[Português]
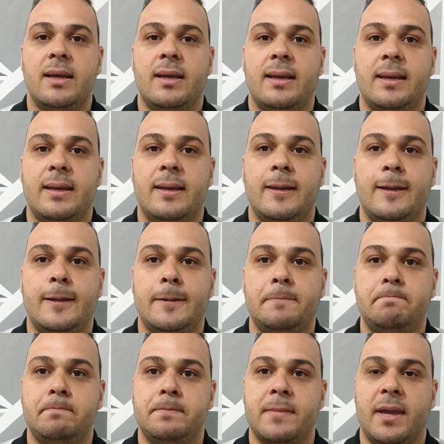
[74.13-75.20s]
é,
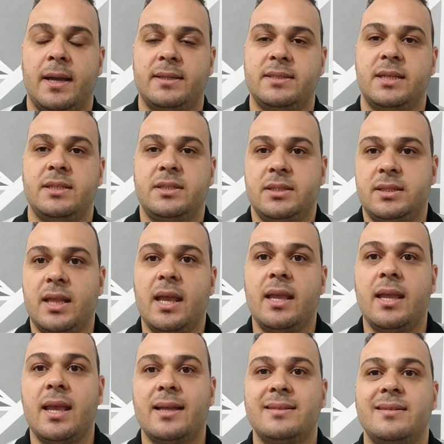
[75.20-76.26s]
a gente
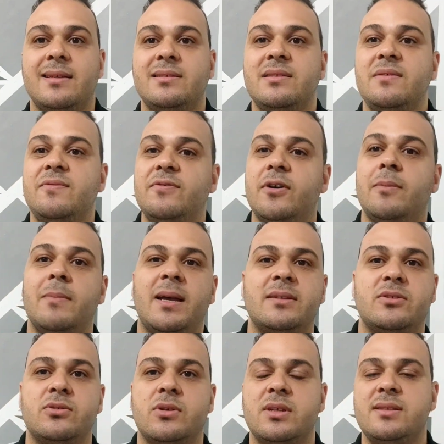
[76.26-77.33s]
tem essas
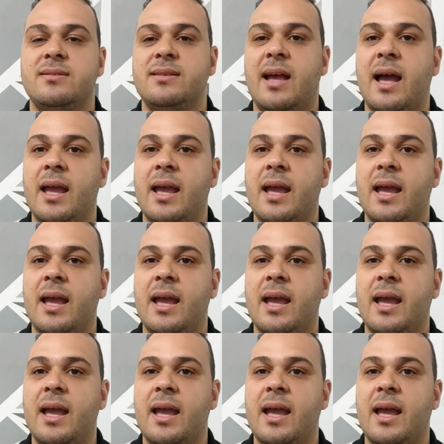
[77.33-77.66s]
informações.